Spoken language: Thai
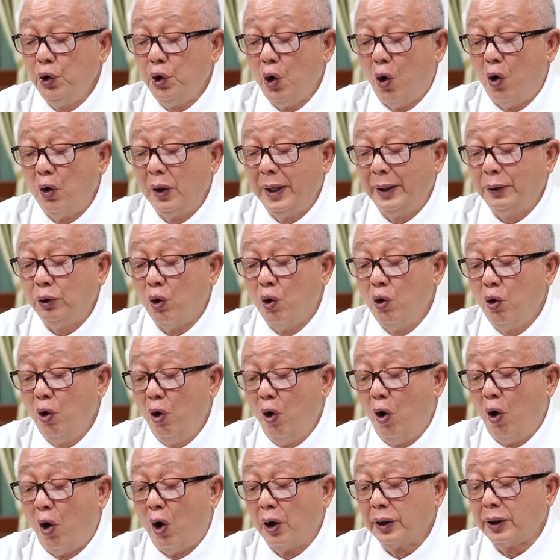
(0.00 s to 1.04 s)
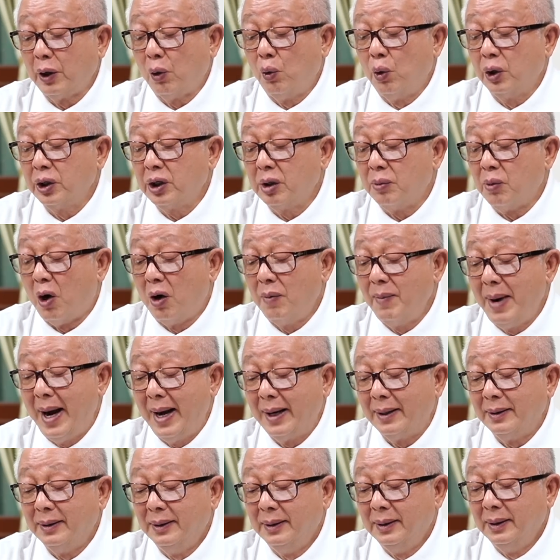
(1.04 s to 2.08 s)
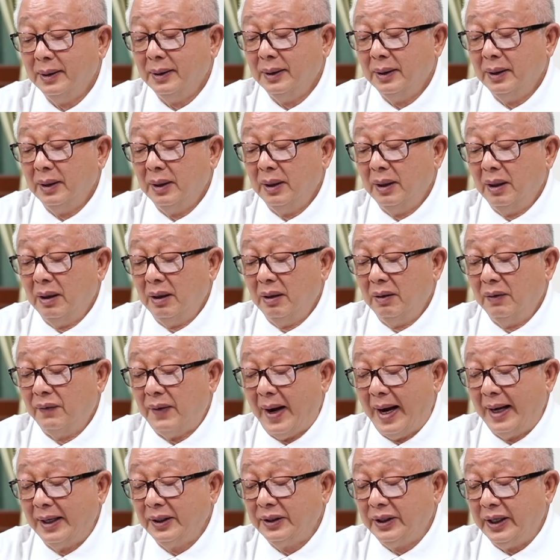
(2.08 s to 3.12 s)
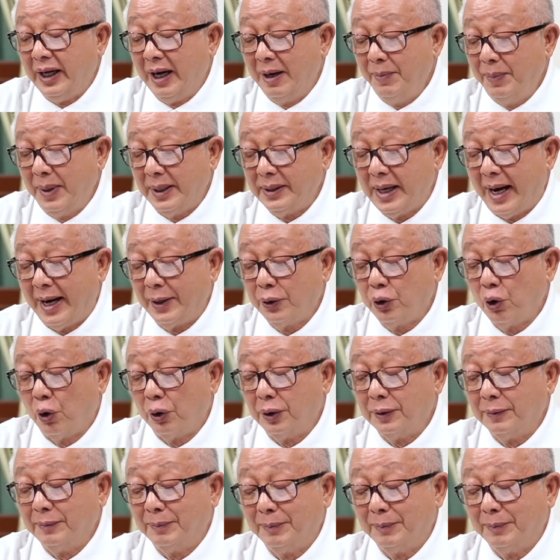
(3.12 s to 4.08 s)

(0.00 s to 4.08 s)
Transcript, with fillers: ยงและตัวโง่ออกจากหัวสมองมั่งฟังเสียงประชาชน